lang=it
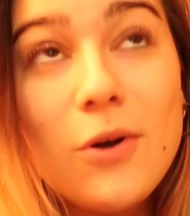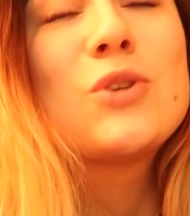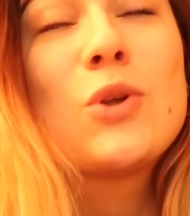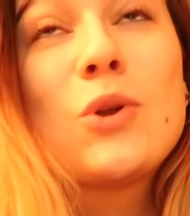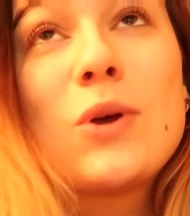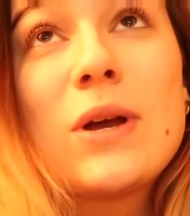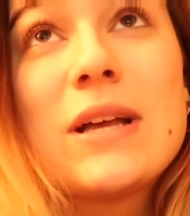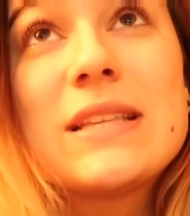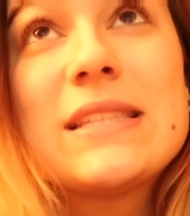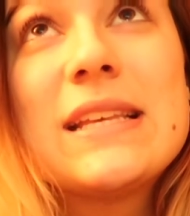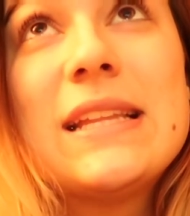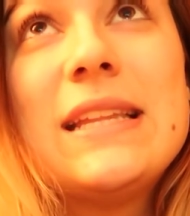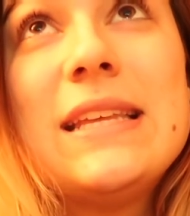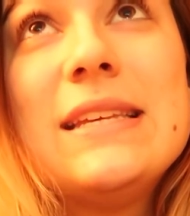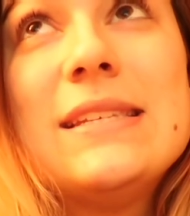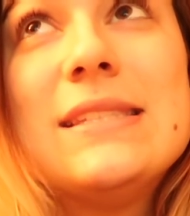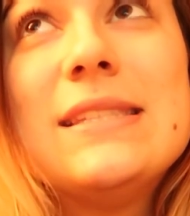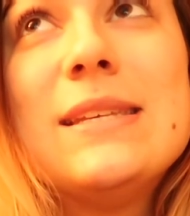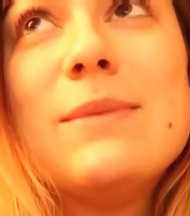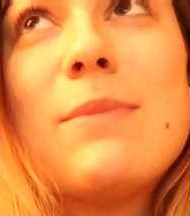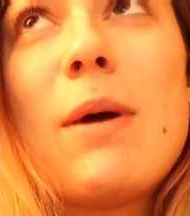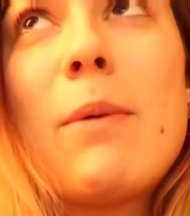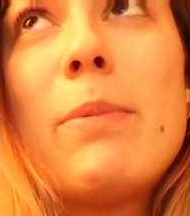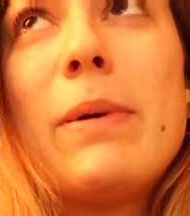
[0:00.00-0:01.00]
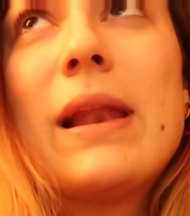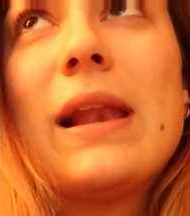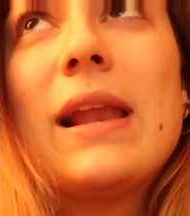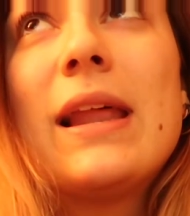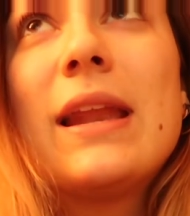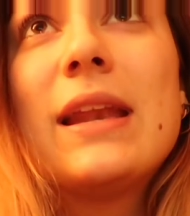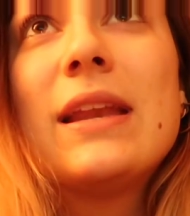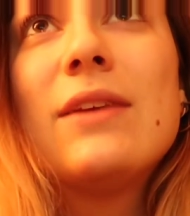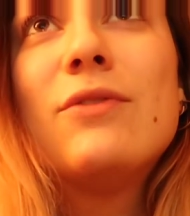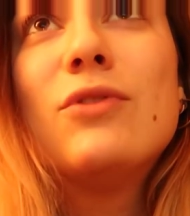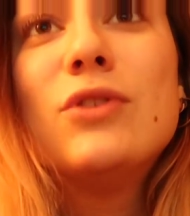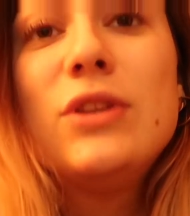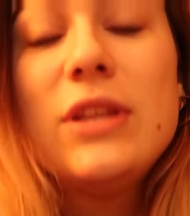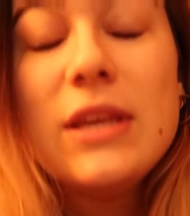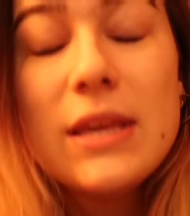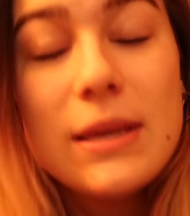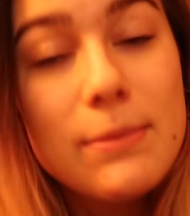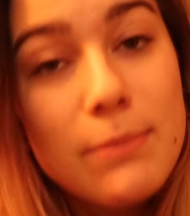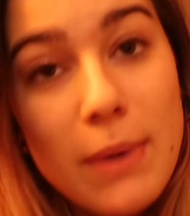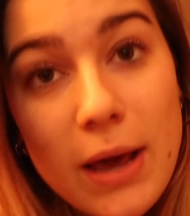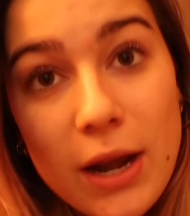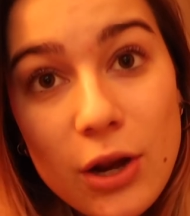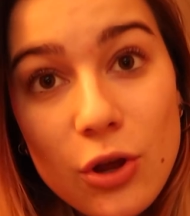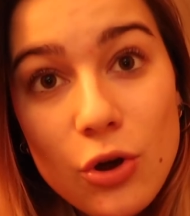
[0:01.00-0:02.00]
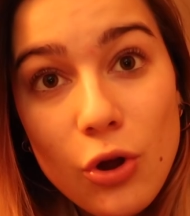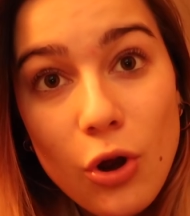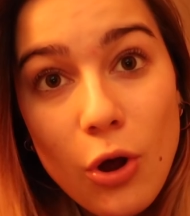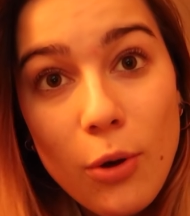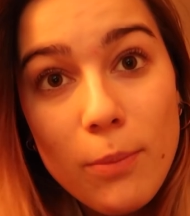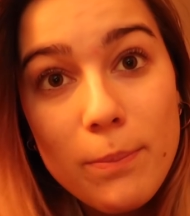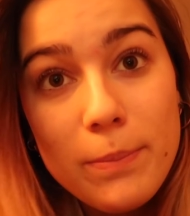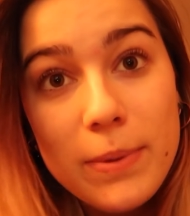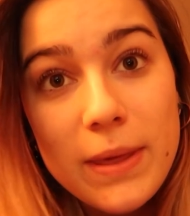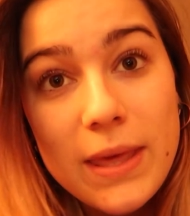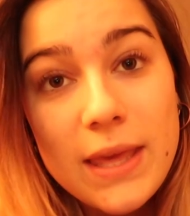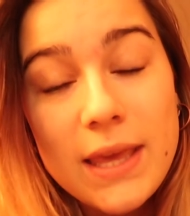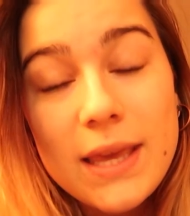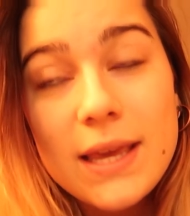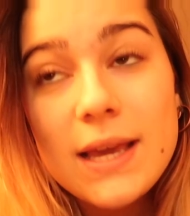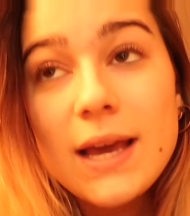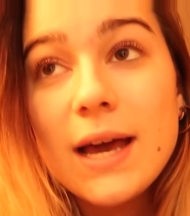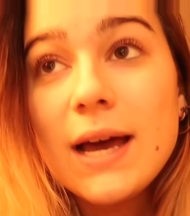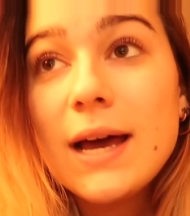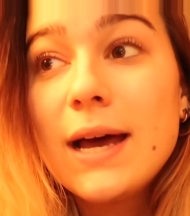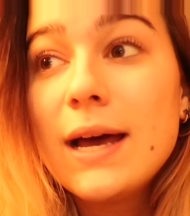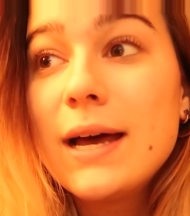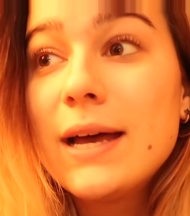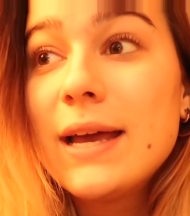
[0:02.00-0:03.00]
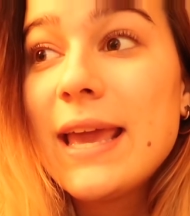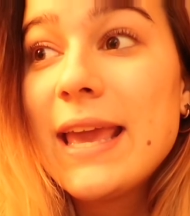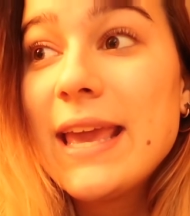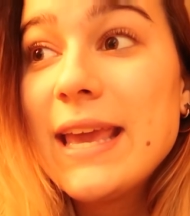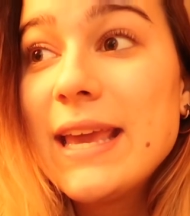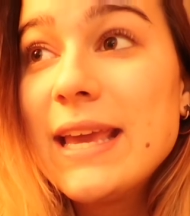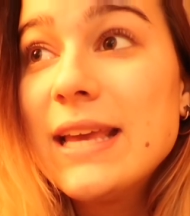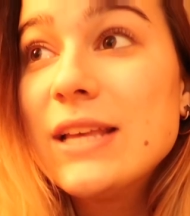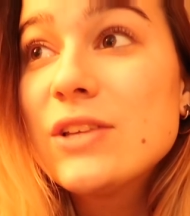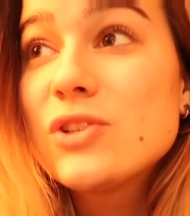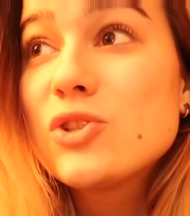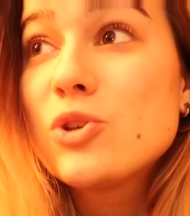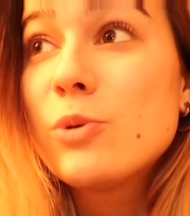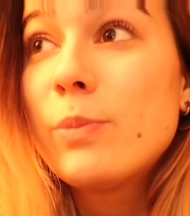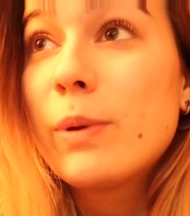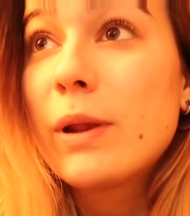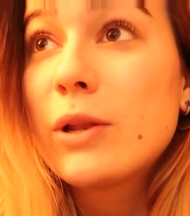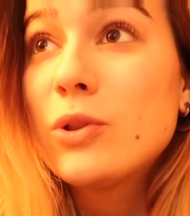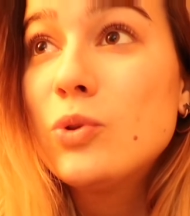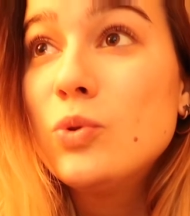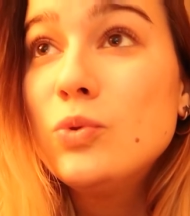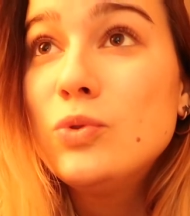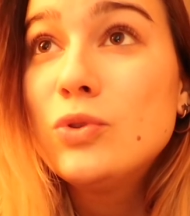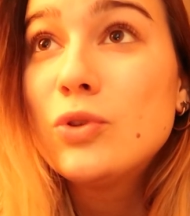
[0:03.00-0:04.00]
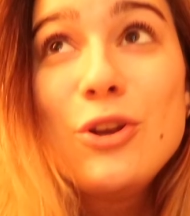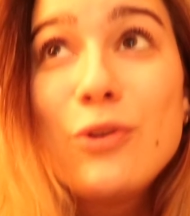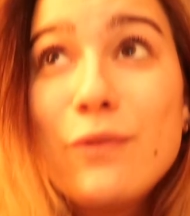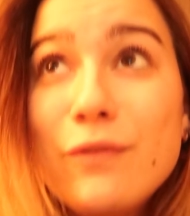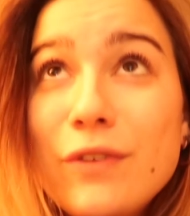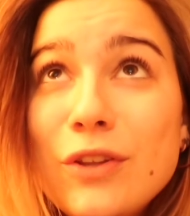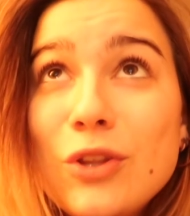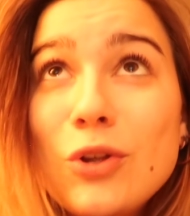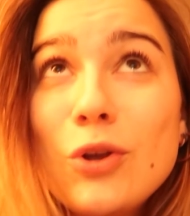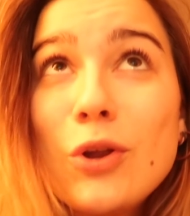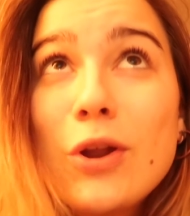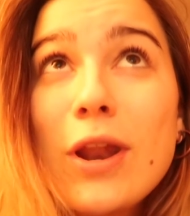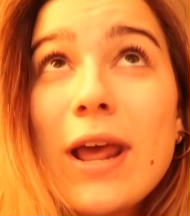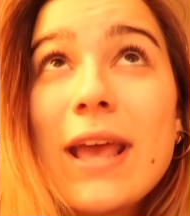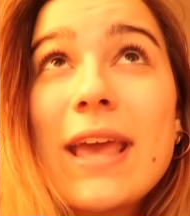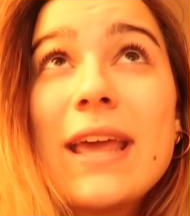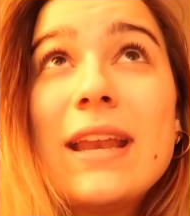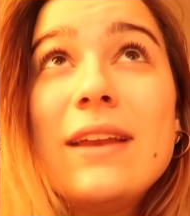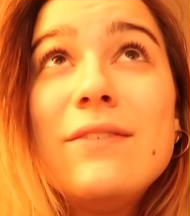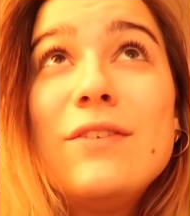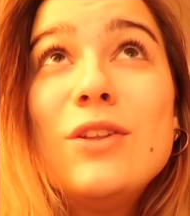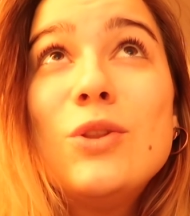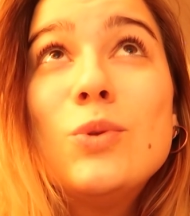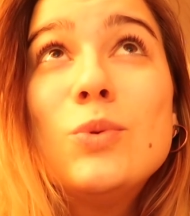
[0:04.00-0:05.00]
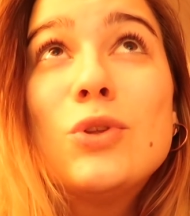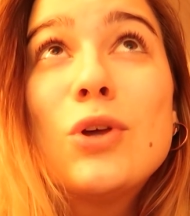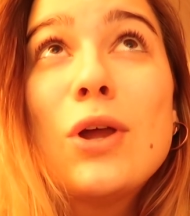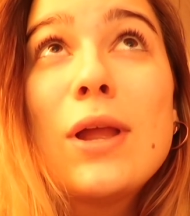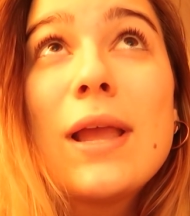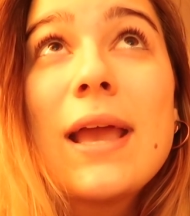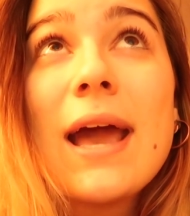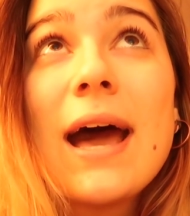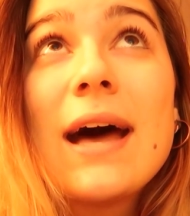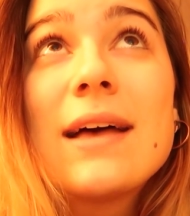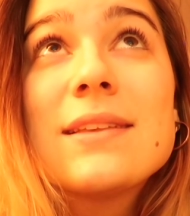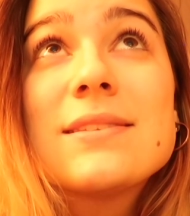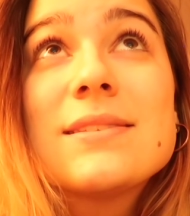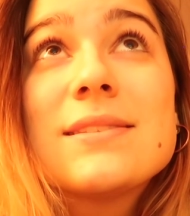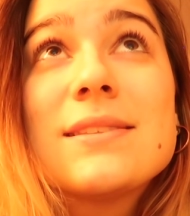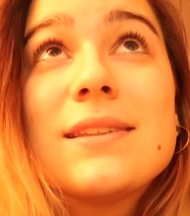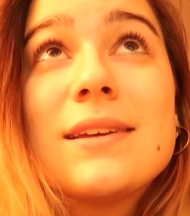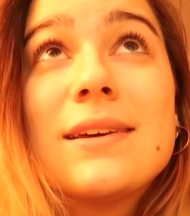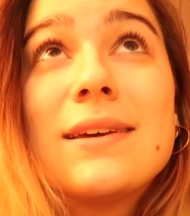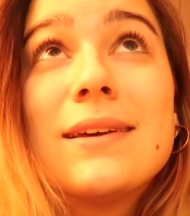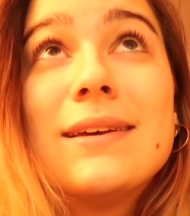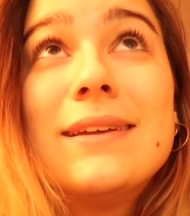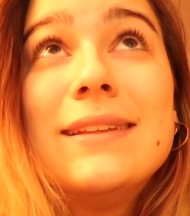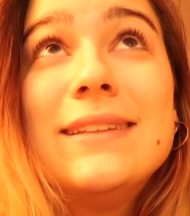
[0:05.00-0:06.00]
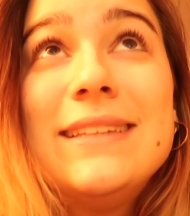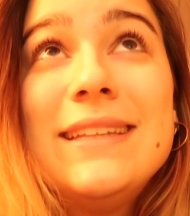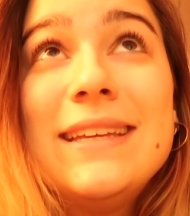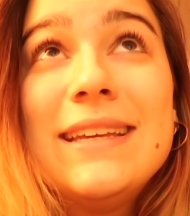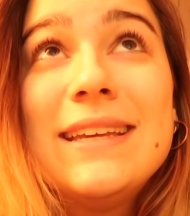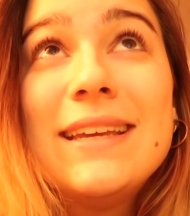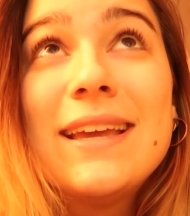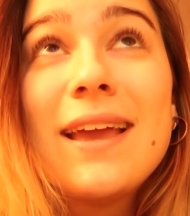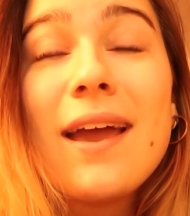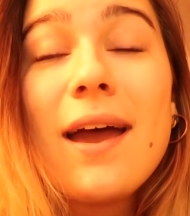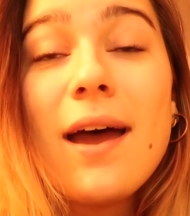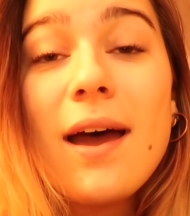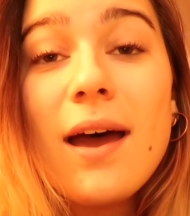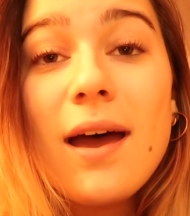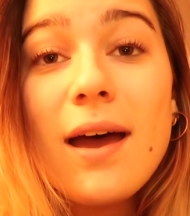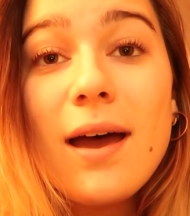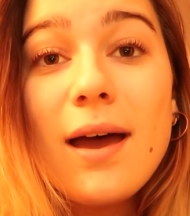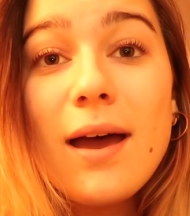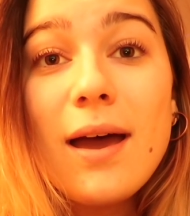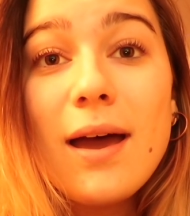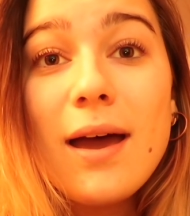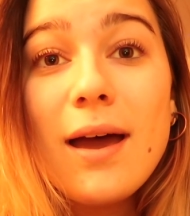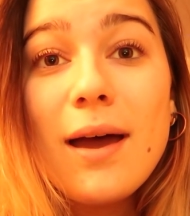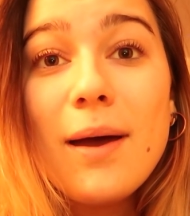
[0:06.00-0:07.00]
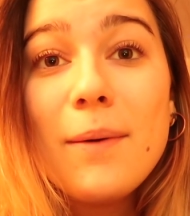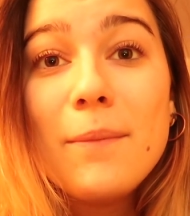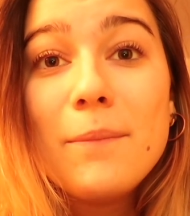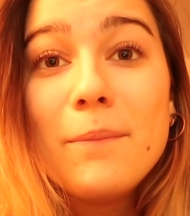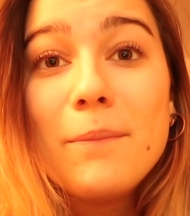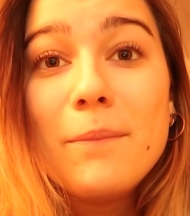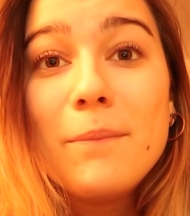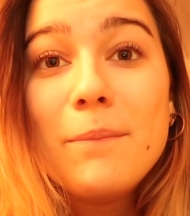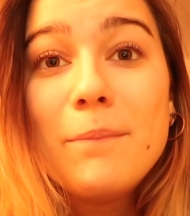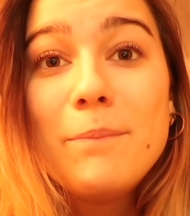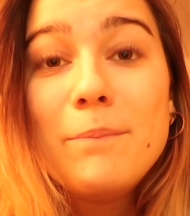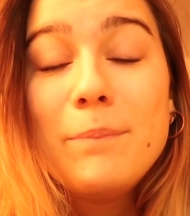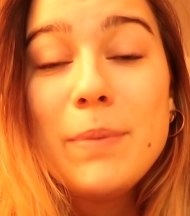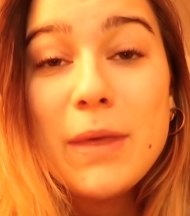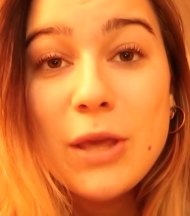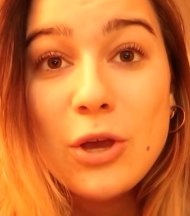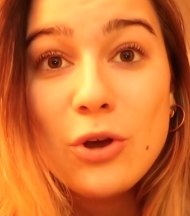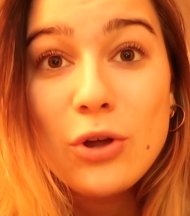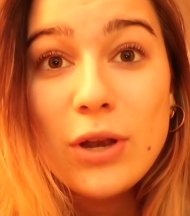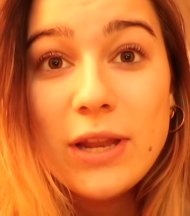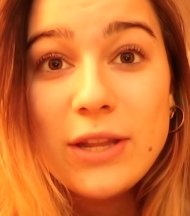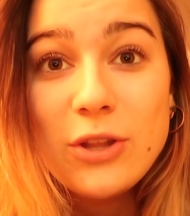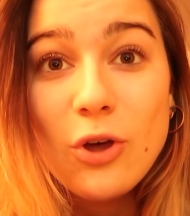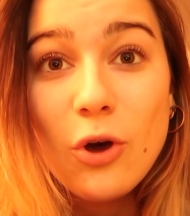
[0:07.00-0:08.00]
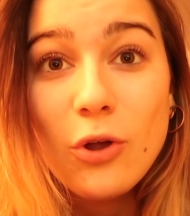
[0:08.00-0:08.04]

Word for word: Sono gasatissima per l'arrivo di Margot Robbie eh, e soprattutto non vedo l'ora che arrivi tutto il cast di eh, Piccole